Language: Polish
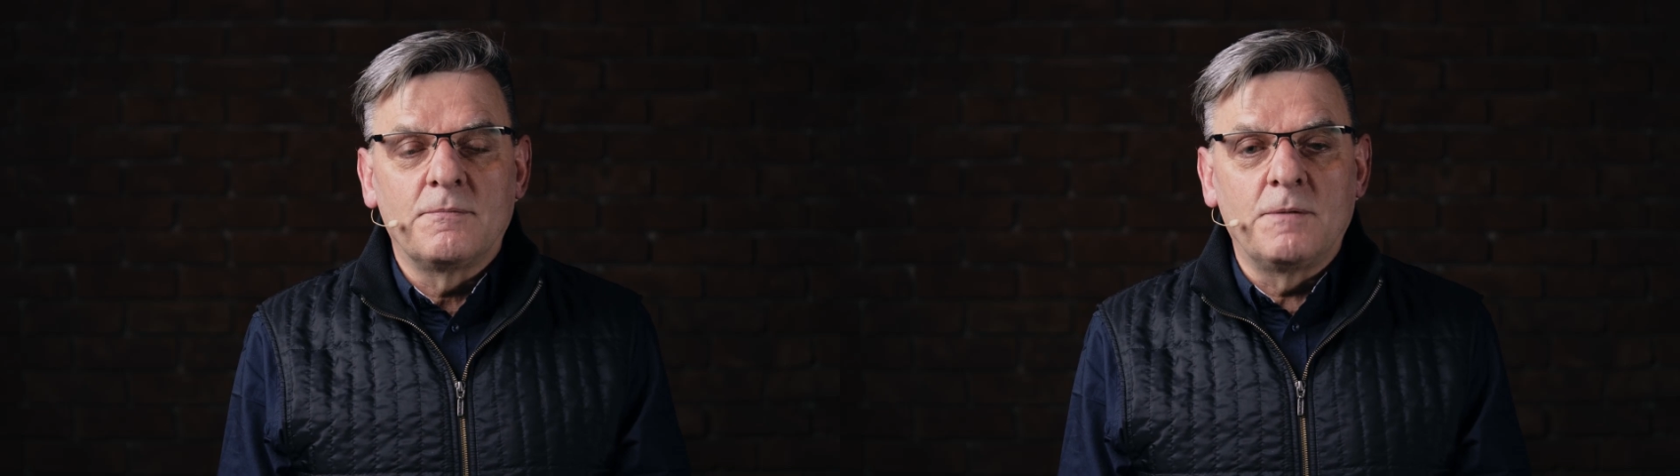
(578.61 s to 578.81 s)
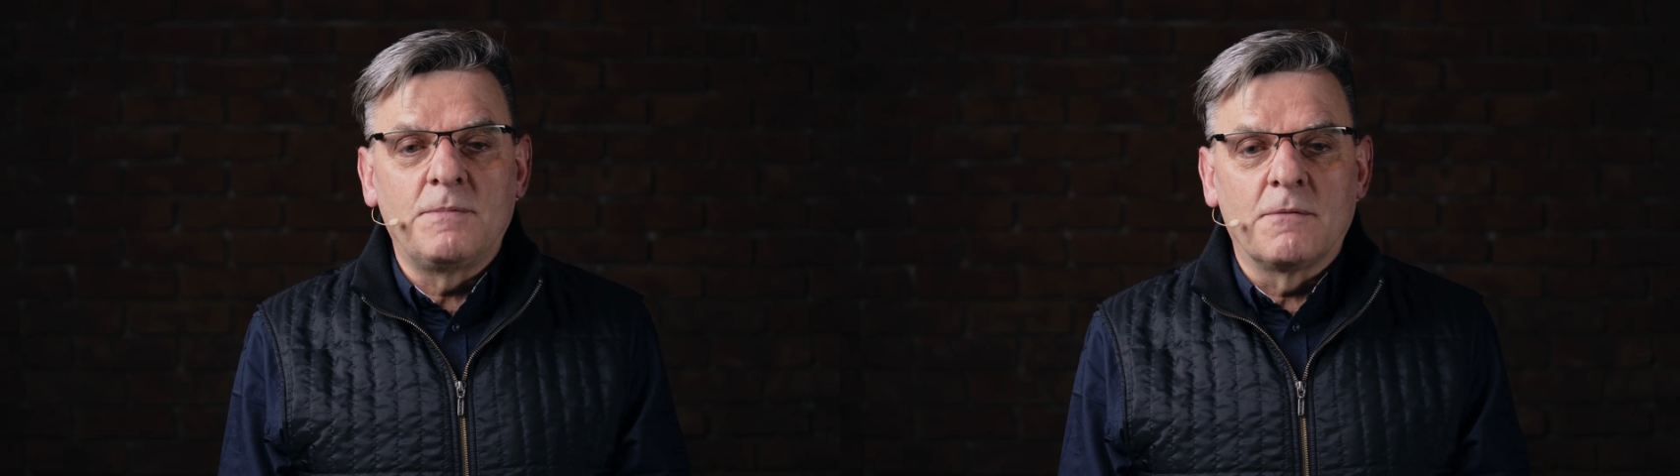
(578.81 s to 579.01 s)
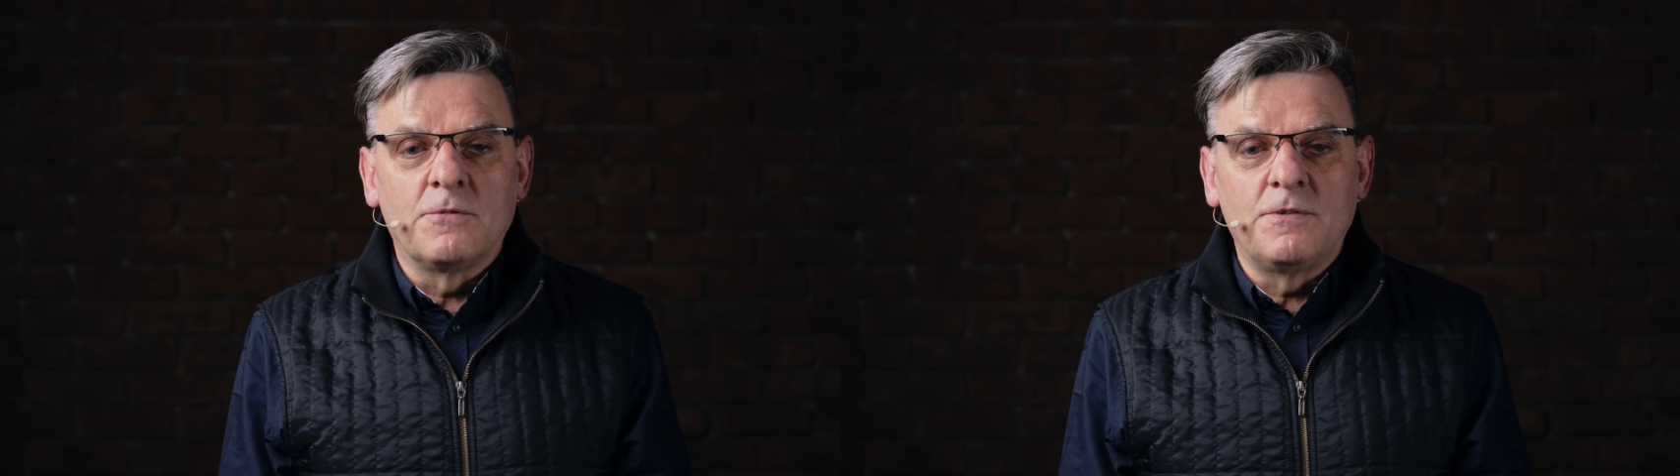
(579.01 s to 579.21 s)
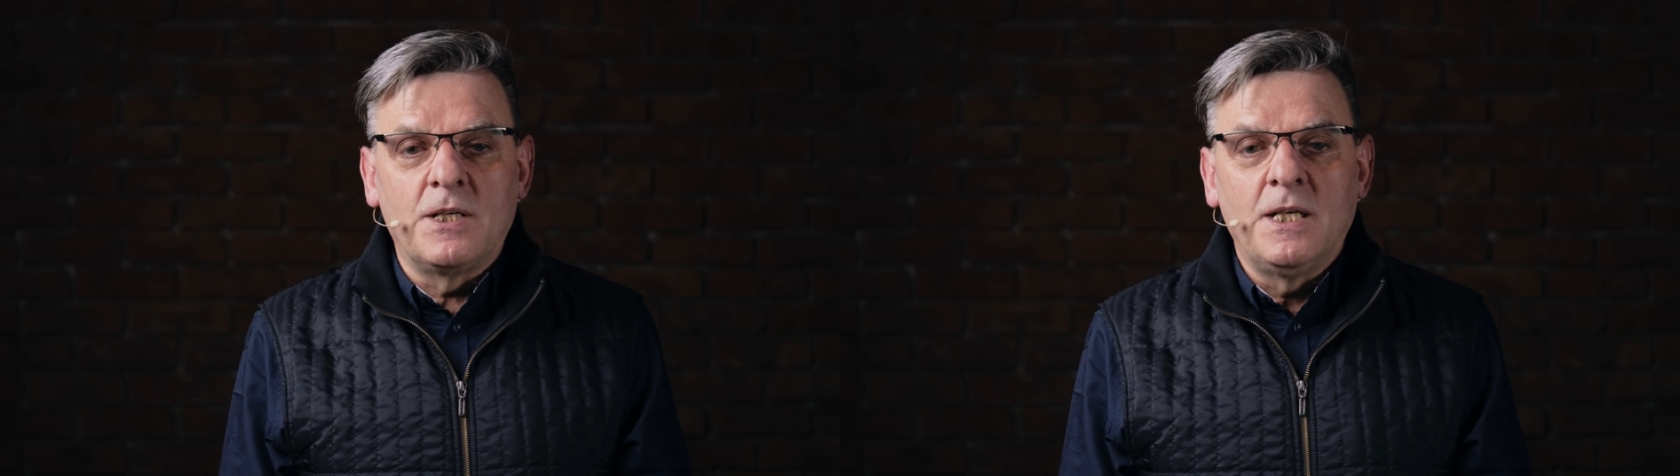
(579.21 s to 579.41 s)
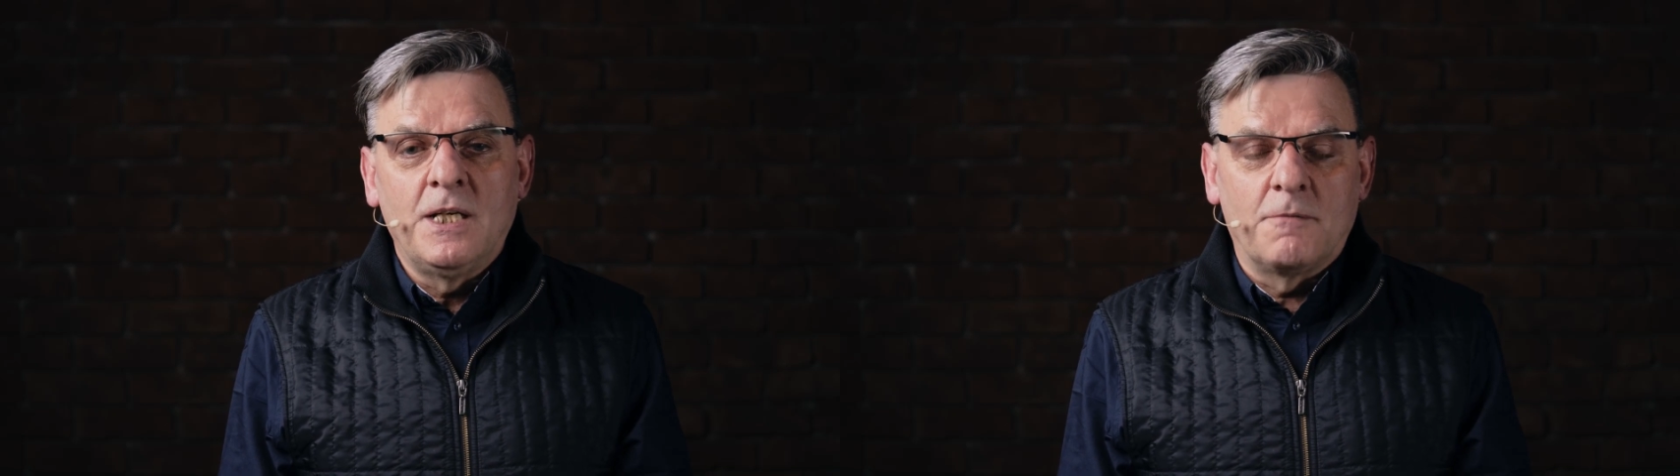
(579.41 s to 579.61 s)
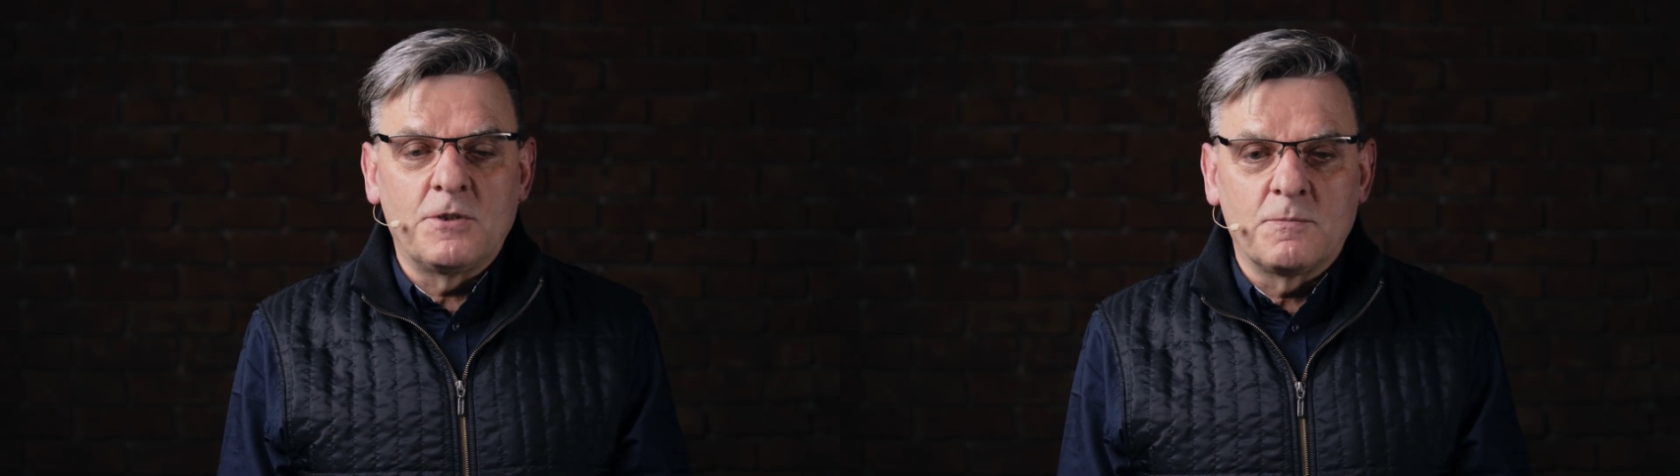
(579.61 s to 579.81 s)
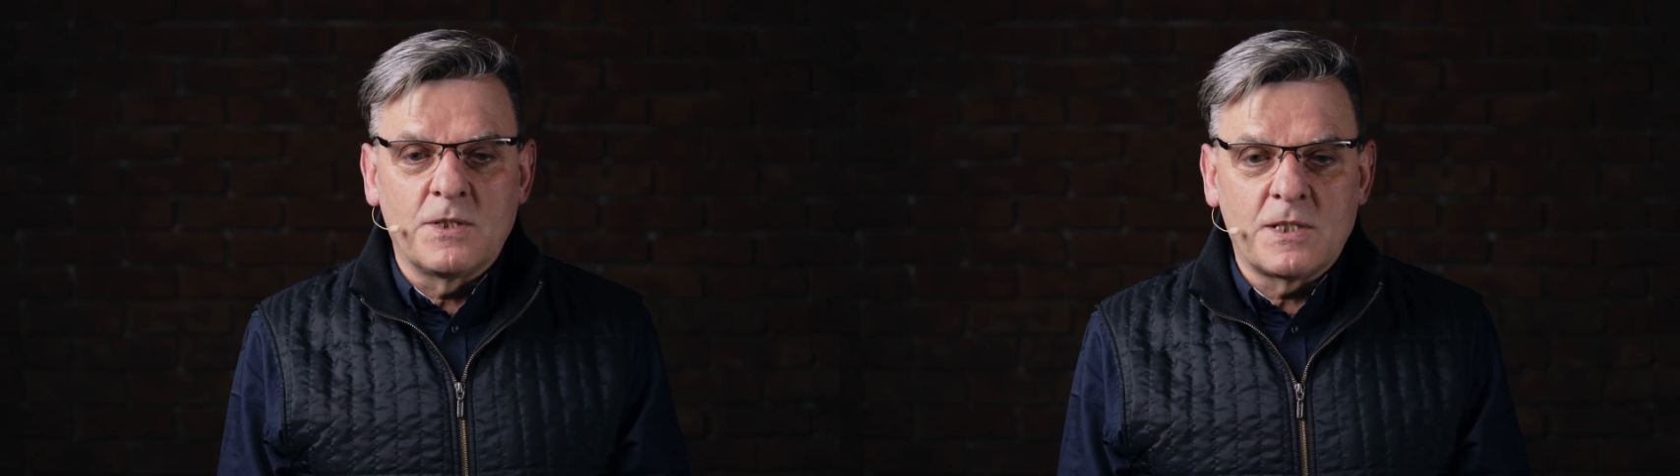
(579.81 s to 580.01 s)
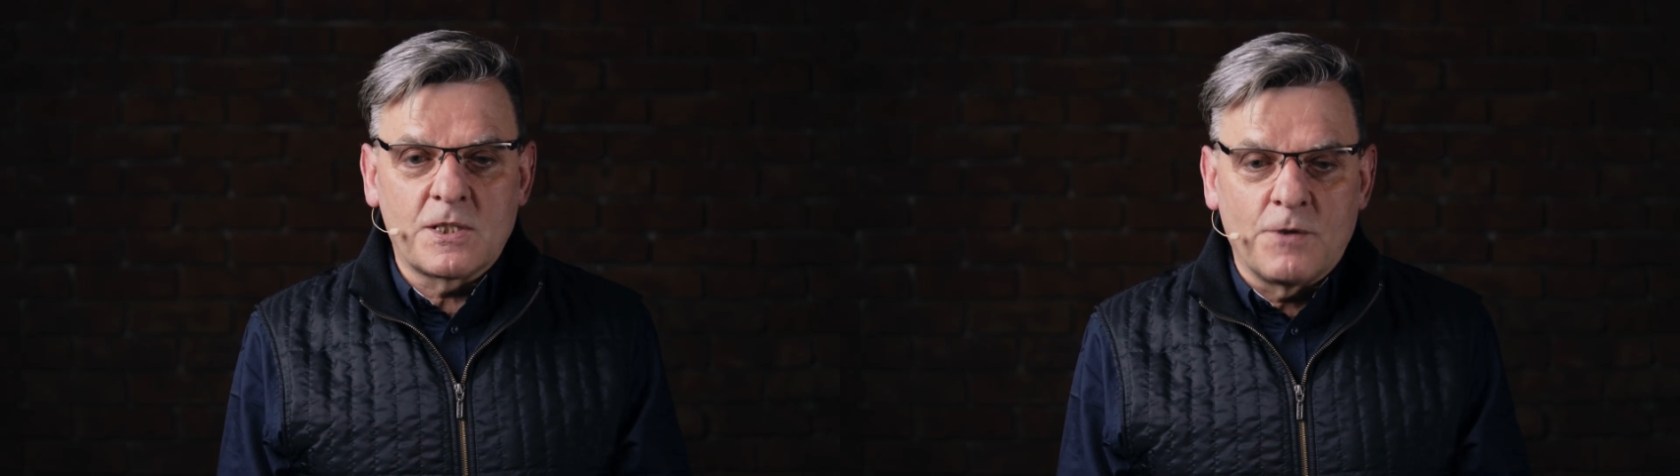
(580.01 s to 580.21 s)
Biblia mówi,
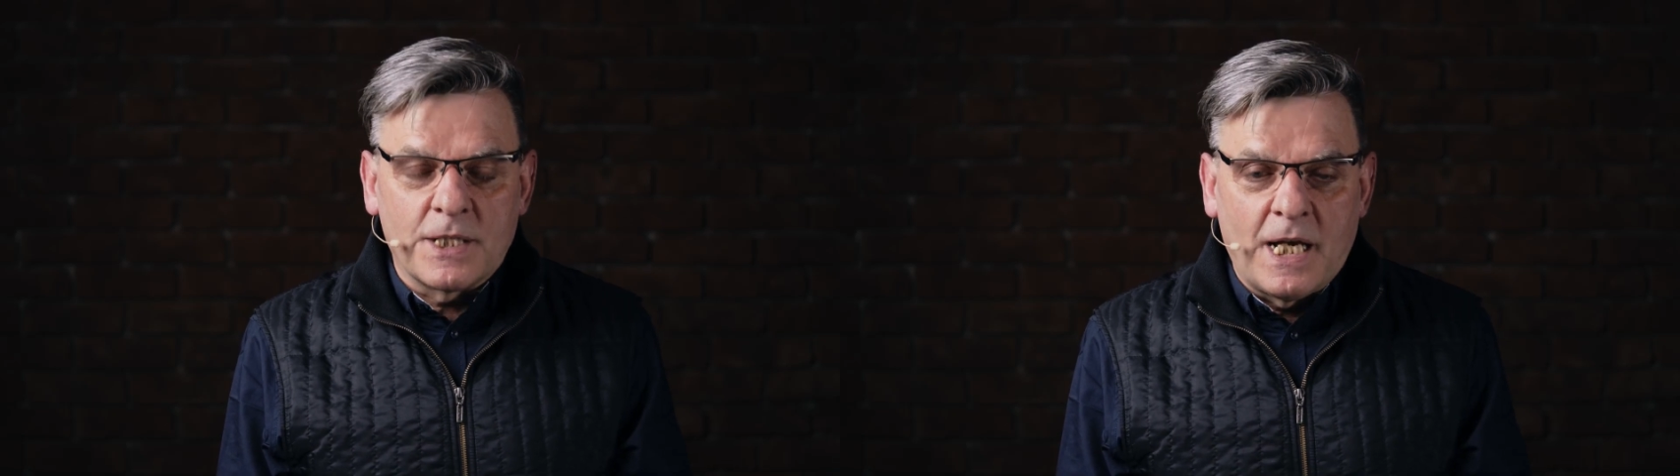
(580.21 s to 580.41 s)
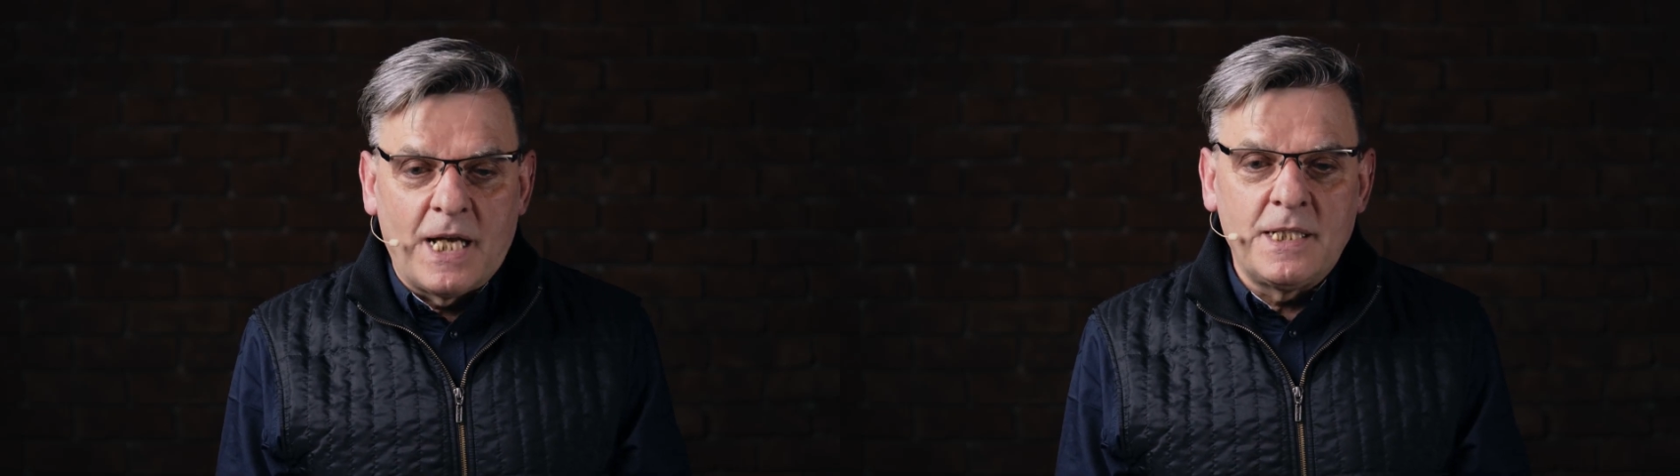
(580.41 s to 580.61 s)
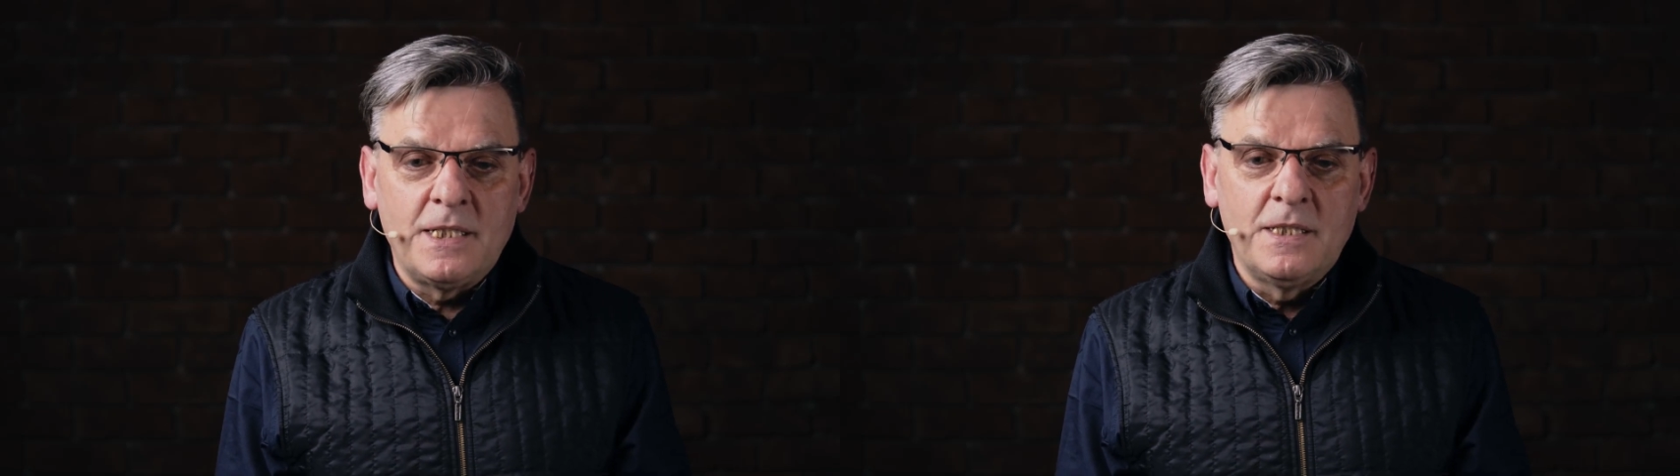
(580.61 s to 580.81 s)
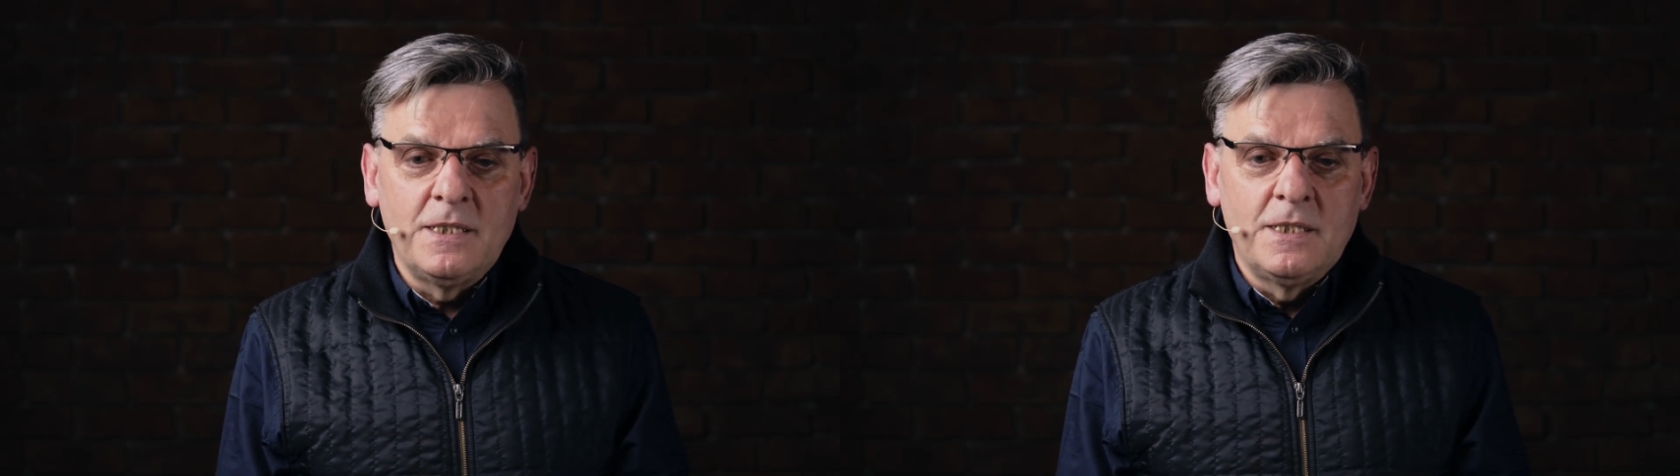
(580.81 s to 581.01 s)
abyśmy składali